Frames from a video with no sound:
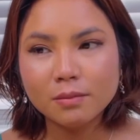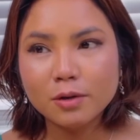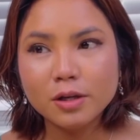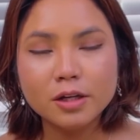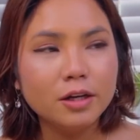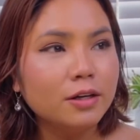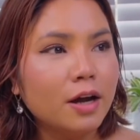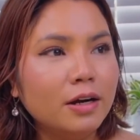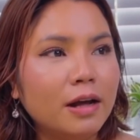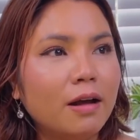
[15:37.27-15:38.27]
mẹ chị
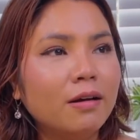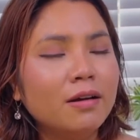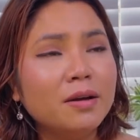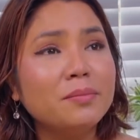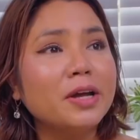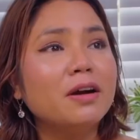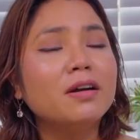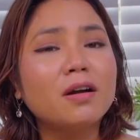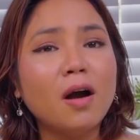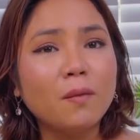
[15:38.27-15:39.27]
nói là mẹ
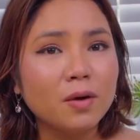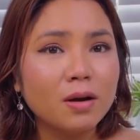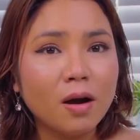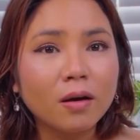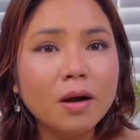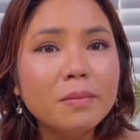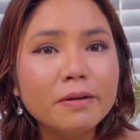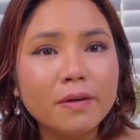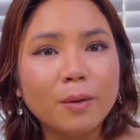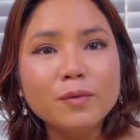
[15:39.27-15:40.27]
ơi con của con nó
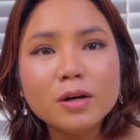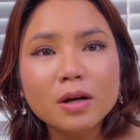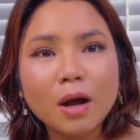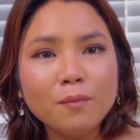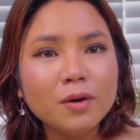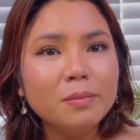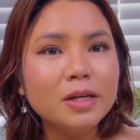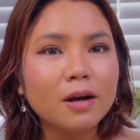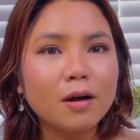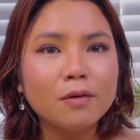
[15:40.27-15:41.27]
bị phỏng nước nóng rồi
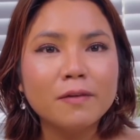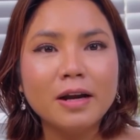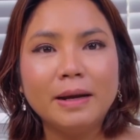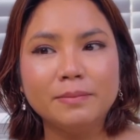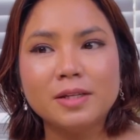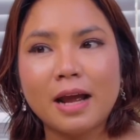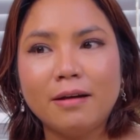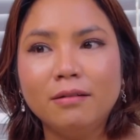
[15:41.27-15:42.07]
bây giờ con phải làm sao